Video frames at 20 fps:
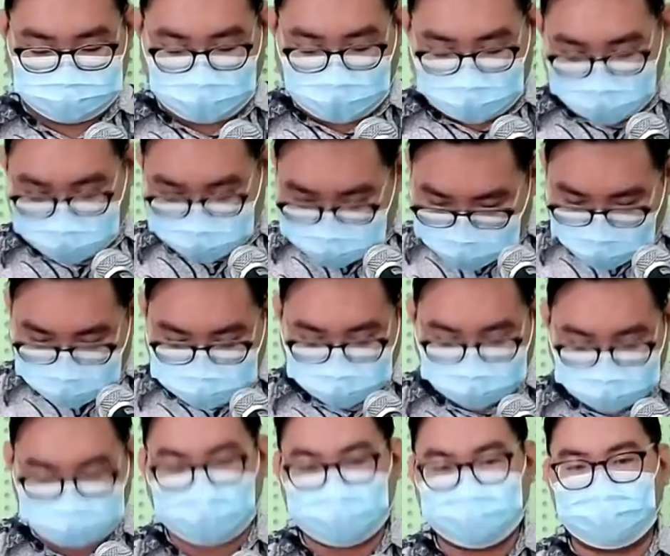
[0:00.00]
ayat
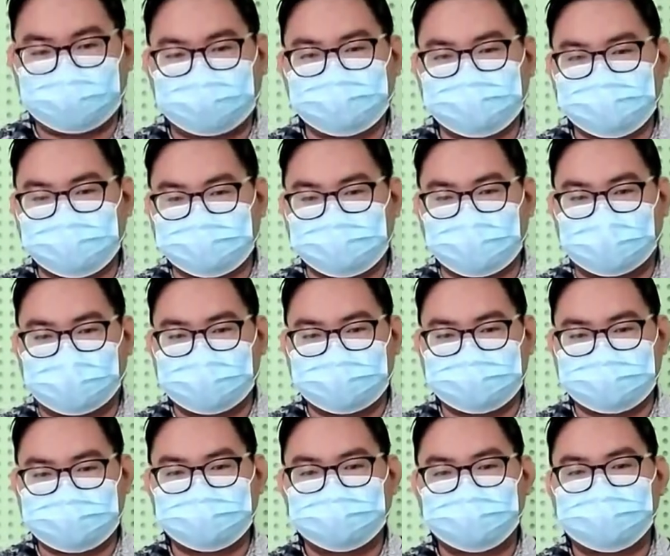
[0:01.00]
selanjutnya, Bapak Ibu Saudari,
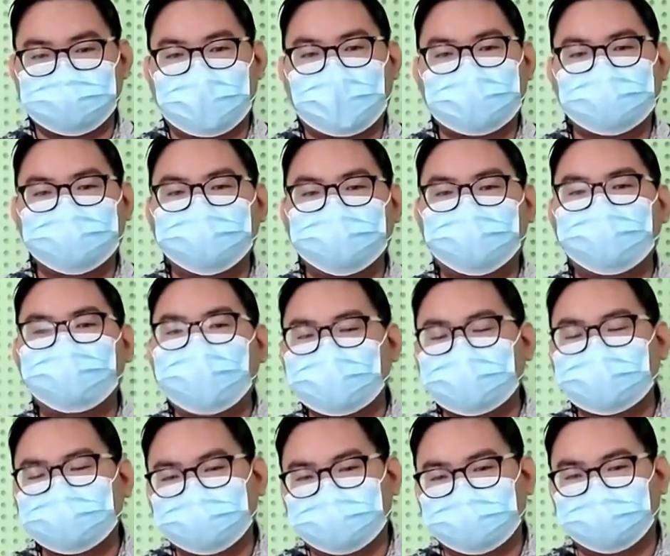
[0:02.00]
itu merupakan
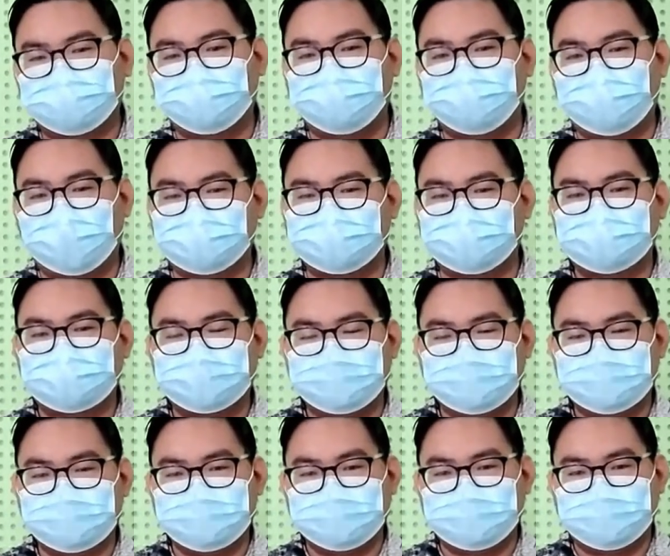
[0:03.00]
hukuman-hukuman
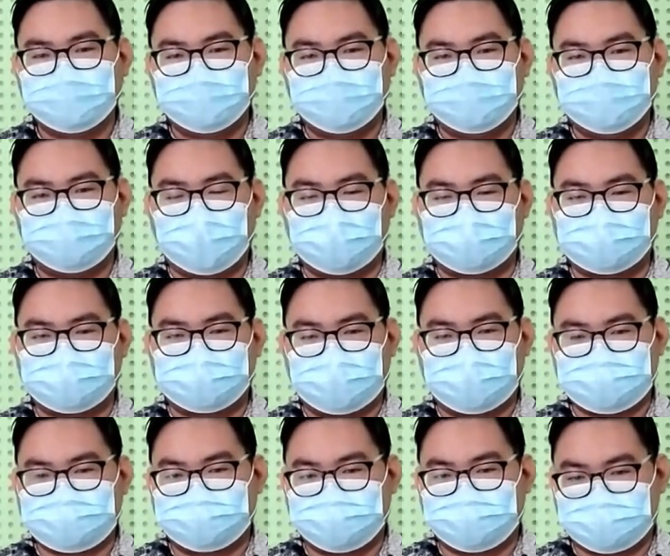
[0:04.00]
bagi
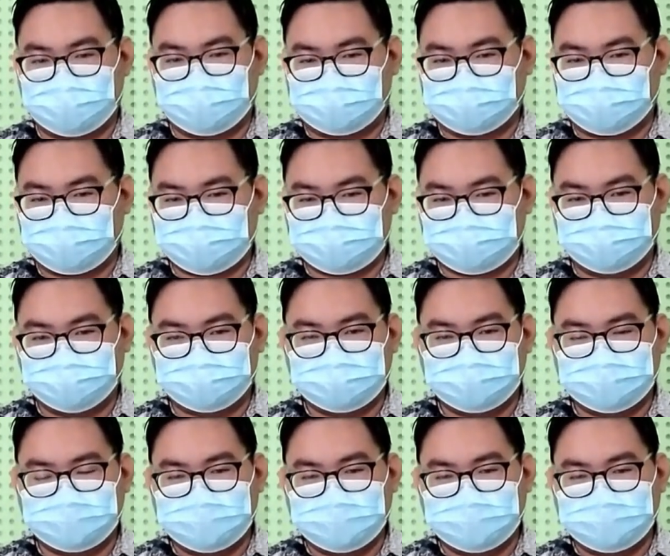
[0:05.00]
Raja Mesir tersebut.